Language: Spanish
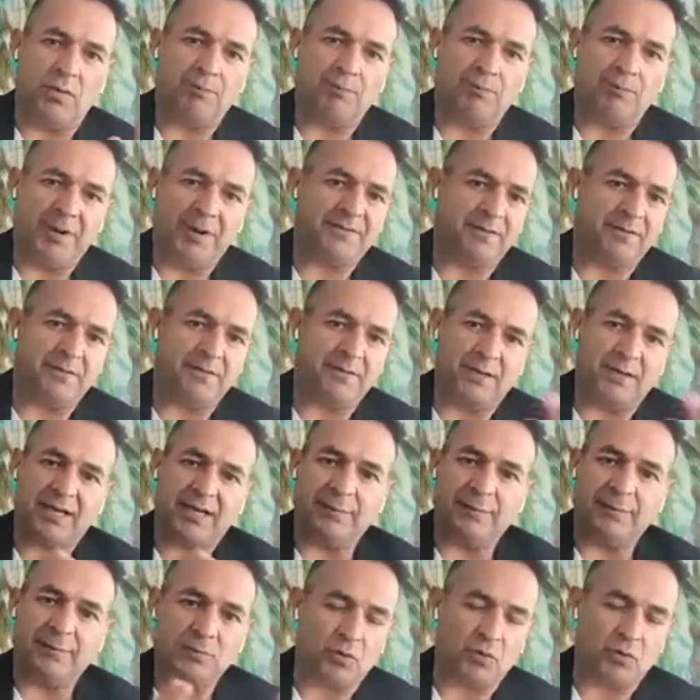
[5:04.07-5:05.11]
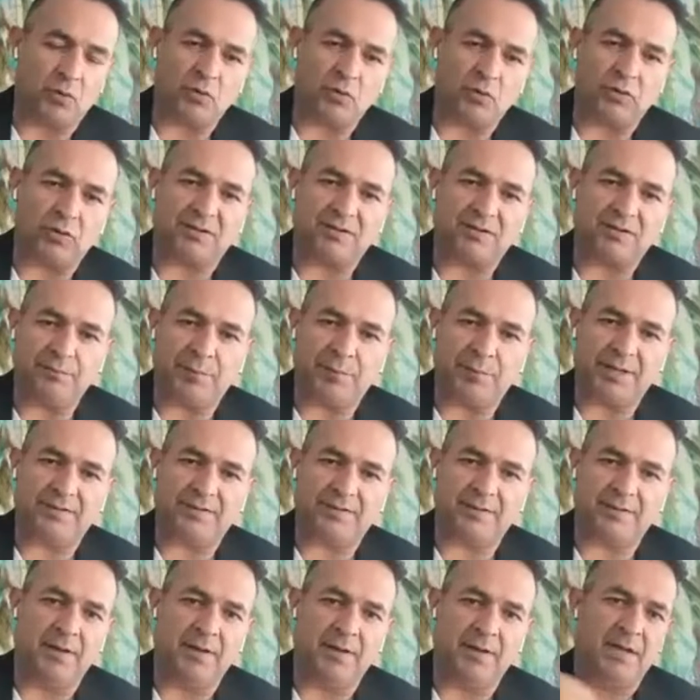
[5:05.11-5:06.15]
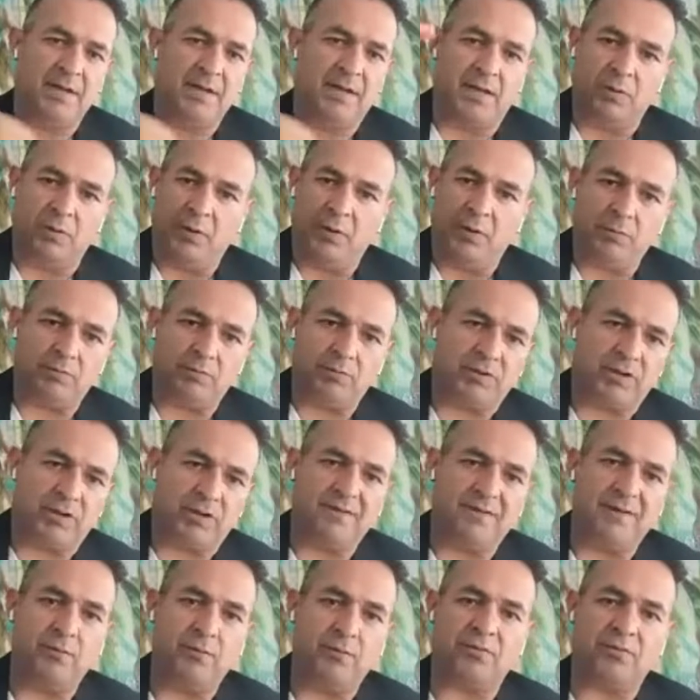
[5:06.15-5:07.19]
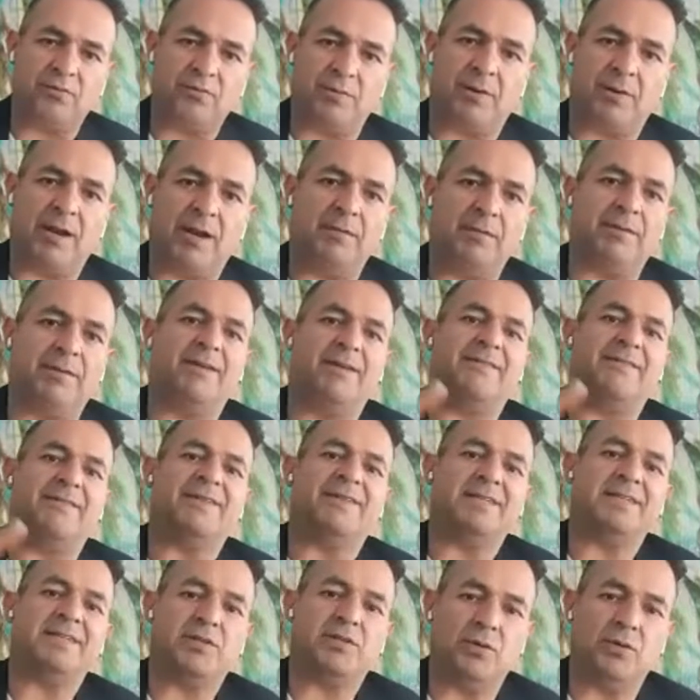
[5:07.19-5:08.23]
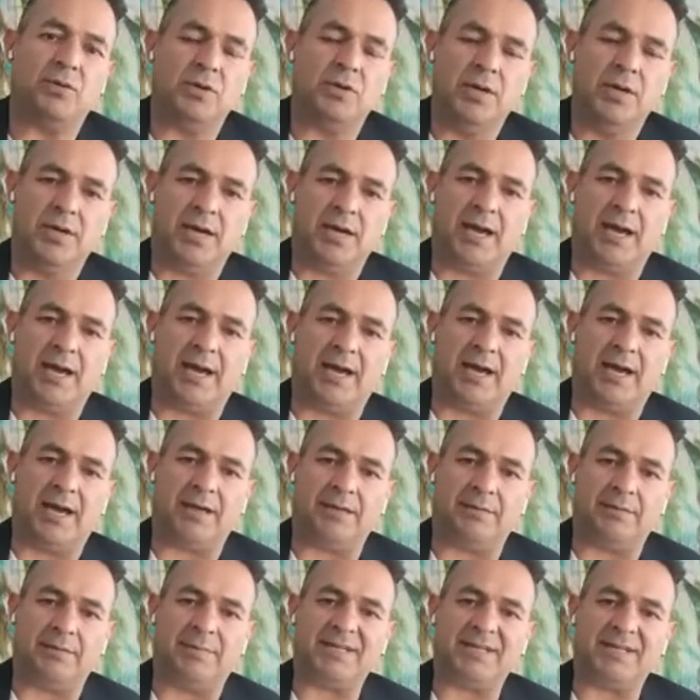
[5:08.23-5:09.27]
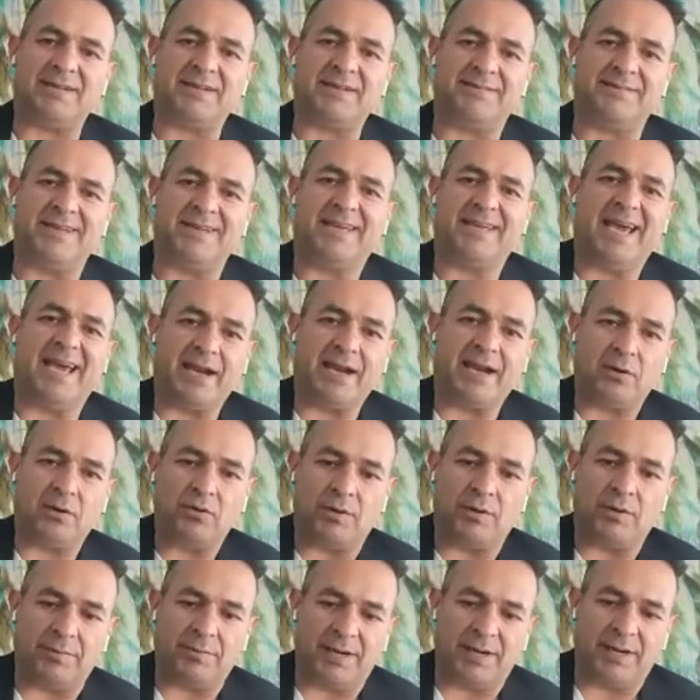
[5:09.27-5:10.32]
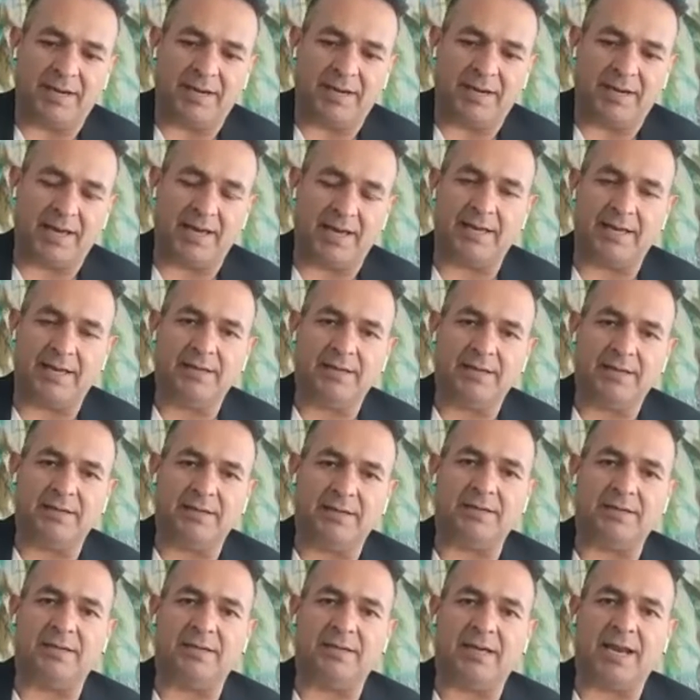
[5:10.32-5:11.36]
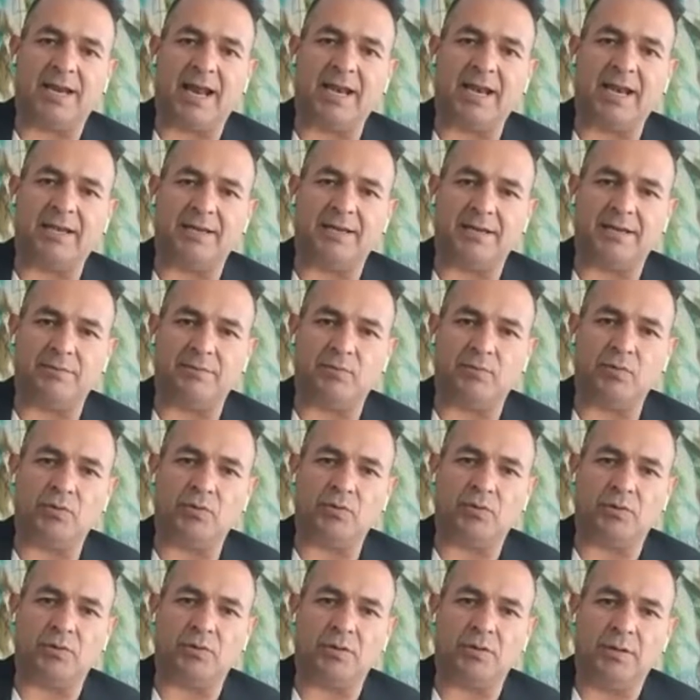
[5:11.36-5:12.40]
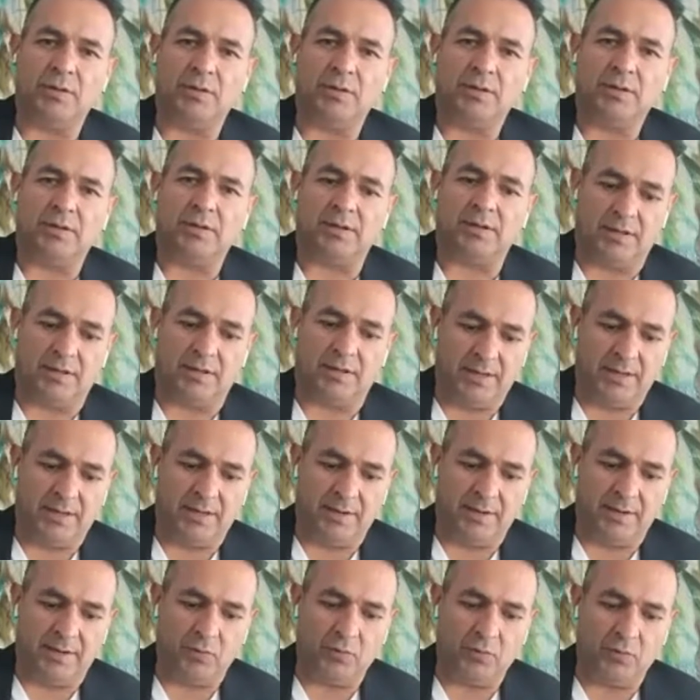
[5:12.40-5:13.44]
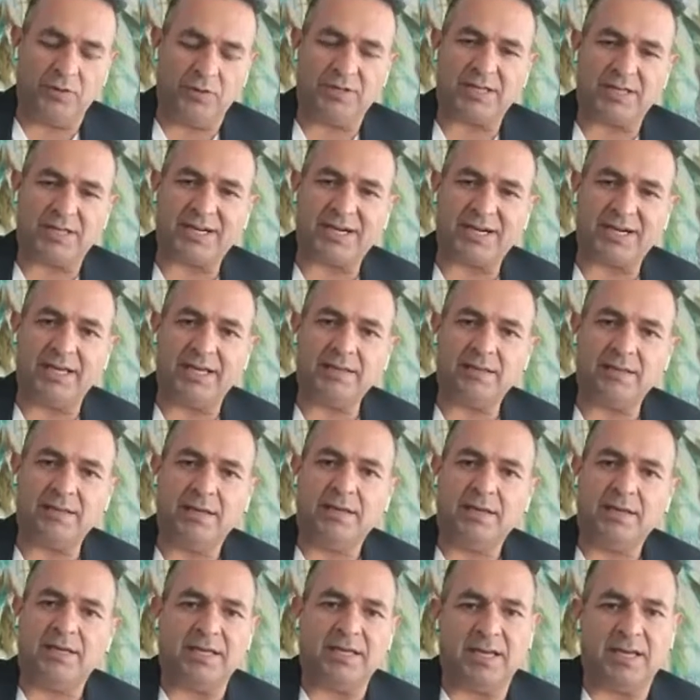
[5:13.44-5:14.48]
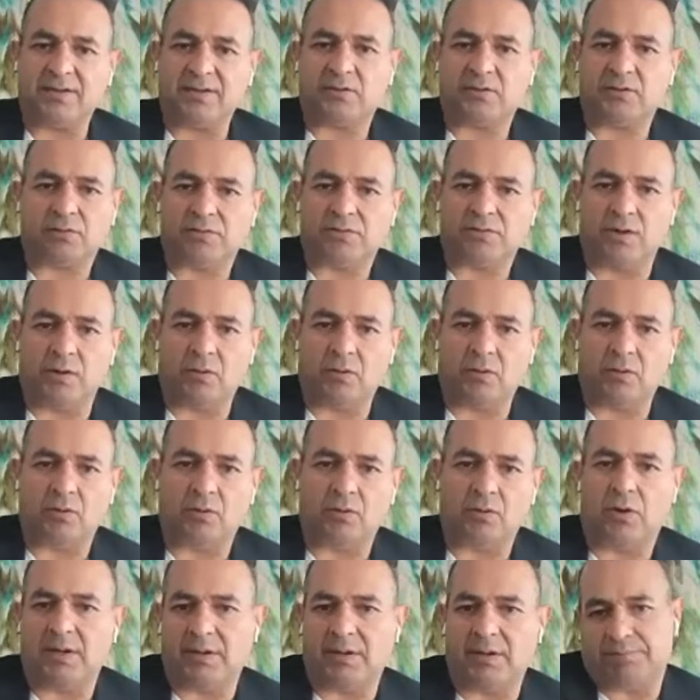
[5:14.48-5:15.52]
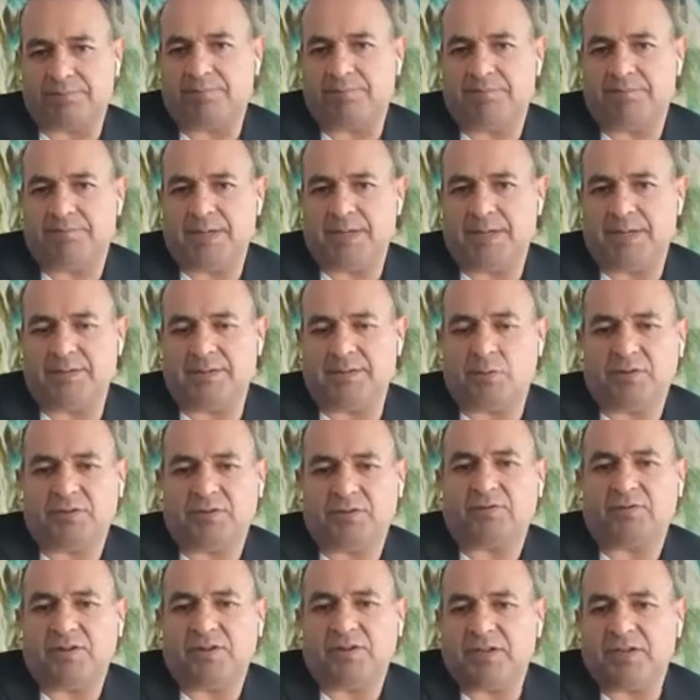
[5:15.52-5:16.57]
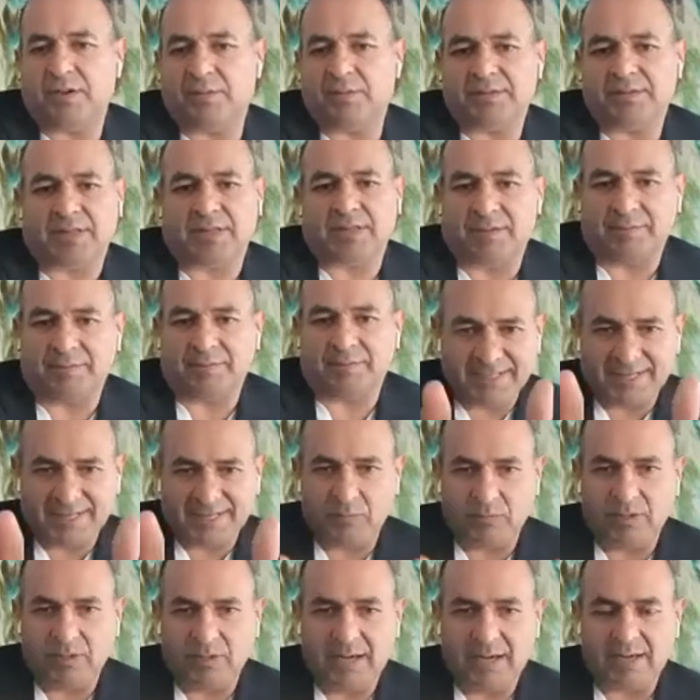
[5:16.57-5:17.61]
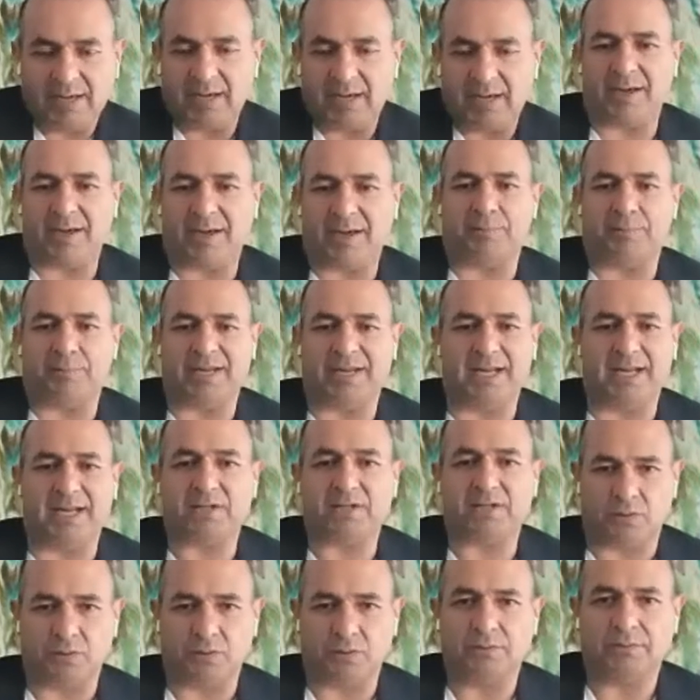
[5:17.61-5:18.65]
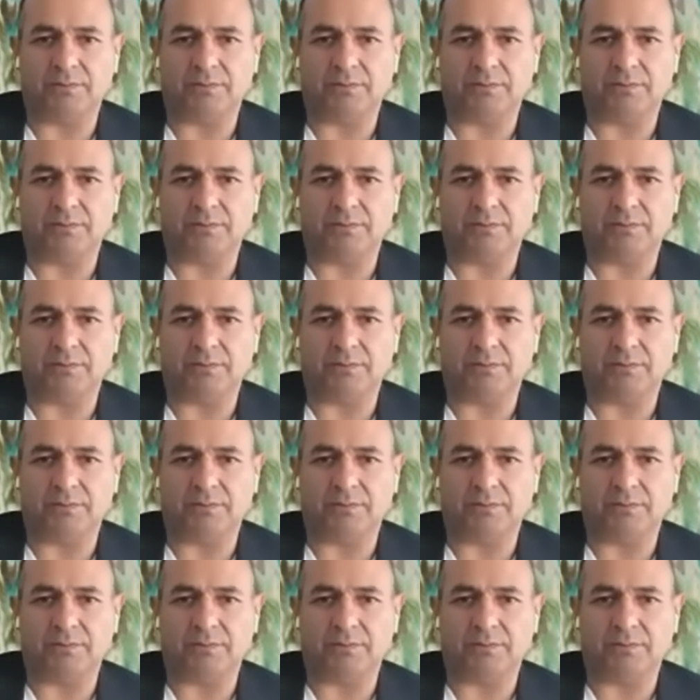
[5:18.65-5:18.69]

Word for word: empresa intercambios con otras empresas y bueno, pues quisimos llevar el beneficio a masificarlo de manera integral en el mundo, en, el mundo internet, y esto se logró, eh, digo, esto se lleva a través de una aplicación.